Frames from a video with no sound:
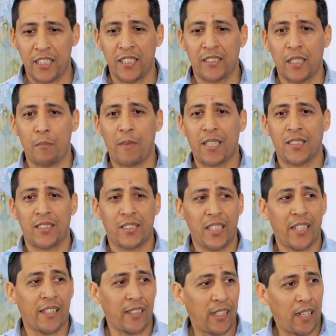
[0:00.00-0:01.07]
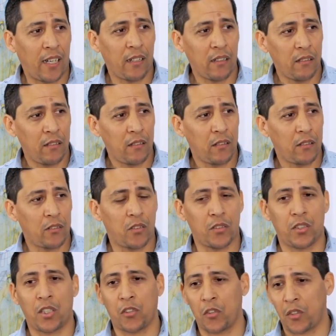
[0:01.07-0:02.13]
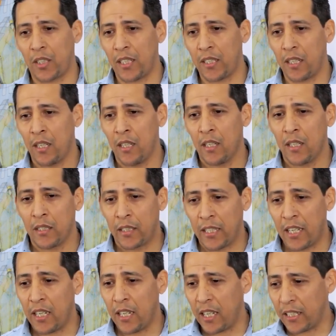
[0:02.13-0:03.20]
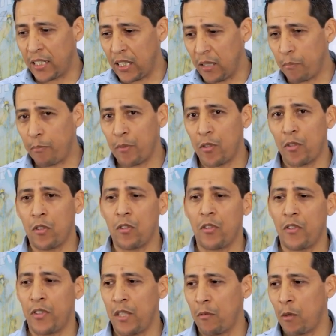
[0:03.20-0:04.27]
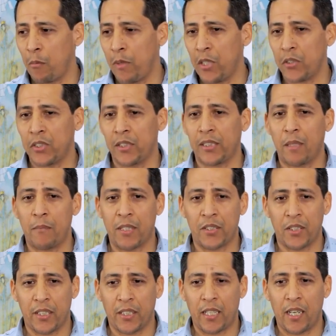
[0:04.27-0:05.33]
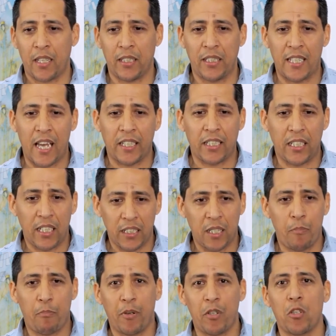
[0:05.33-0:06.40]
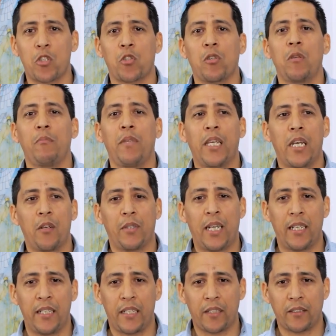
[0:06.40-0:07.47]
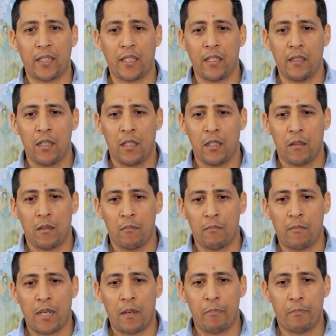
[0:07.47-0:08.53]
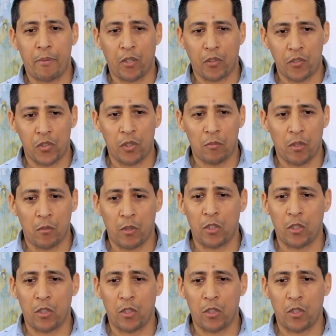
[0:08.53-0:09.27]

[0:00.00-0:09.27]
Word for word: quién está más cerca, ¿no es cierto? ¿Qué, equipo de bomberos está más cerca y a quiénes puedo yo enviar una alerta más próximo?